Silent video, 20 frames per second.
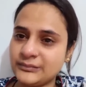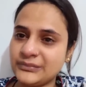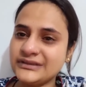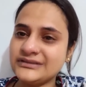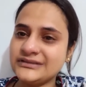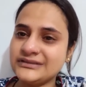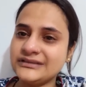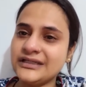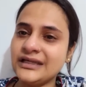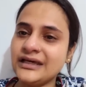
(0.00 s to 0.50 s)
पर
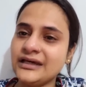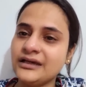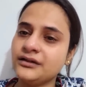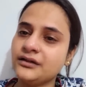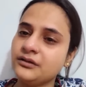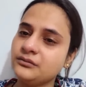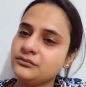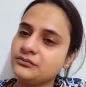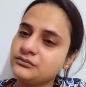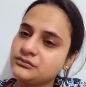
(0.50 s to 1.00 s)
जीना है
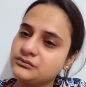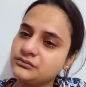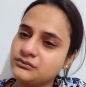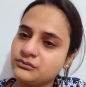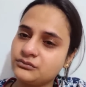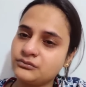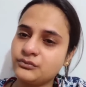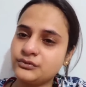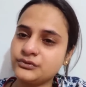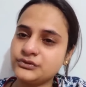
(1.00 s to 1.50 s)
ना
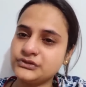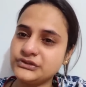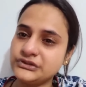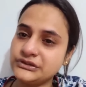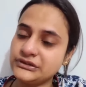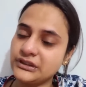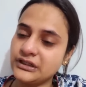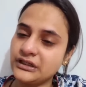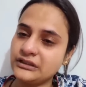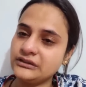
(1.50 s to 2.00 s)
तो वो
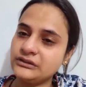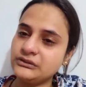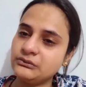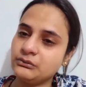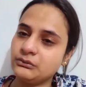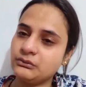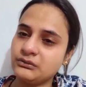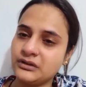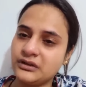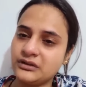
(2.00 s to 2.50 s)
जीना ही
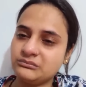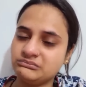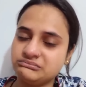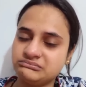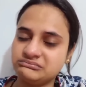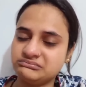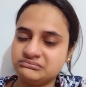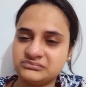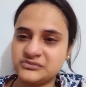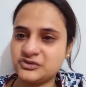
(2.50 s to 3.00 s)
होना
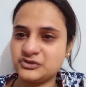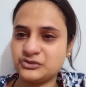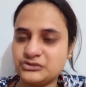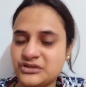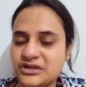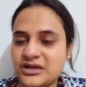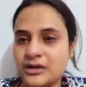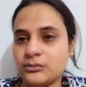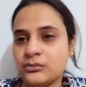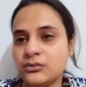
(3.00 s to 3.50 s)

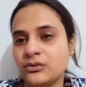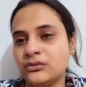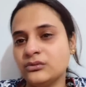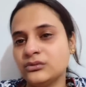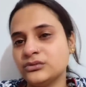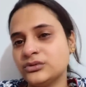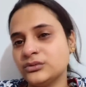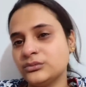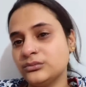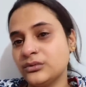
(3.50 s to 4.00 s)
क्या
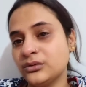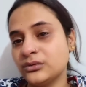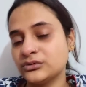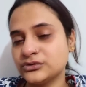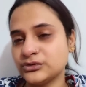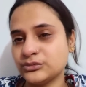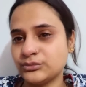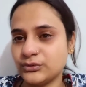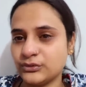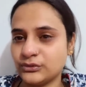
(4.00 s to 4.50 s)
बोलो तुम लोग
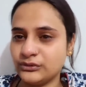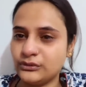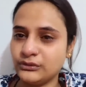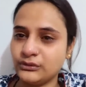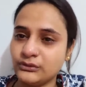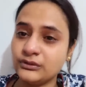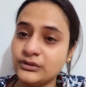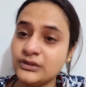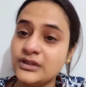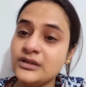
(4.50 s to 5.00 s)
जो बोल
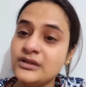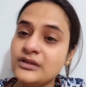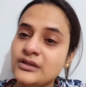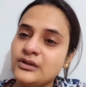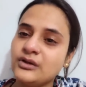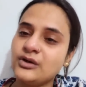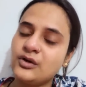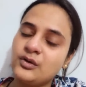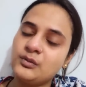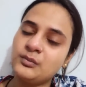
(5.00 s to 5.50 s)
लो
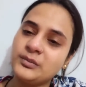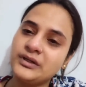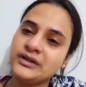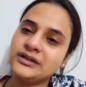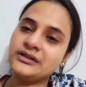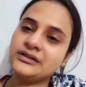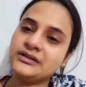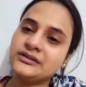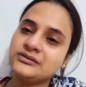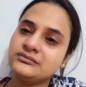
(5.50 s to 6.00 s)
और
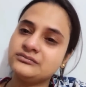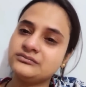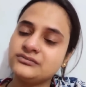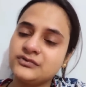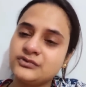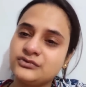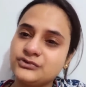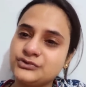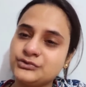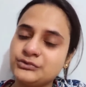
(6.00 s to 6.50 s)
मैंने
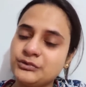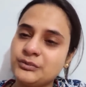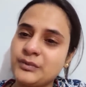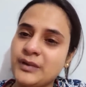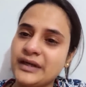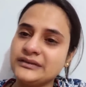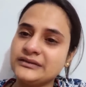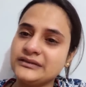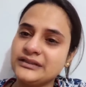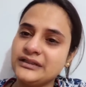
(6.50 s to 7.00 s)
कुछ भी
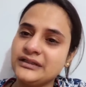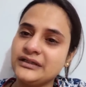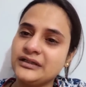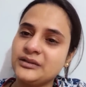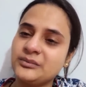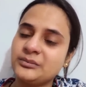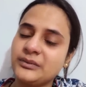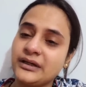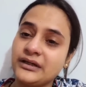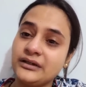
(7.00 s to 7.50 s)
बात नहीं
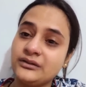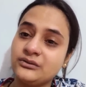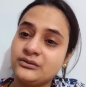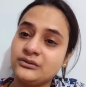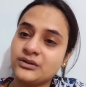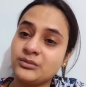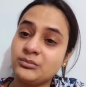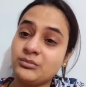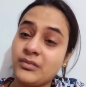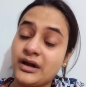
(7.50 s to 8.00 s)
कर पाई
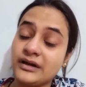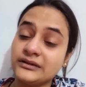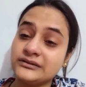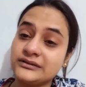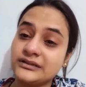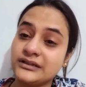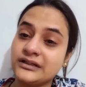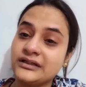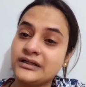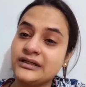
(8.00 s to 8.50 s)
क्योंकि
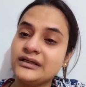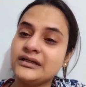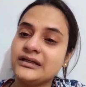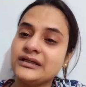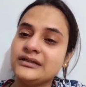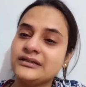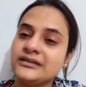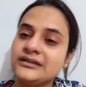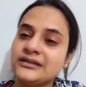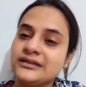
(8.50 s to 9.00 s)
बात करने
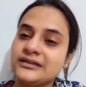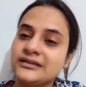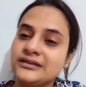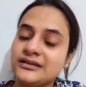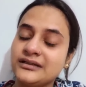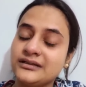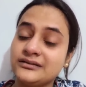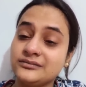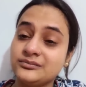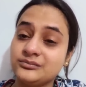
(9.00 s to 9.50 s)
के लिए
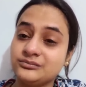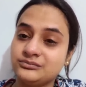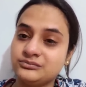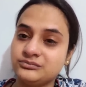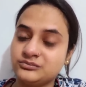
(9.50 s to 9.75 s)
एक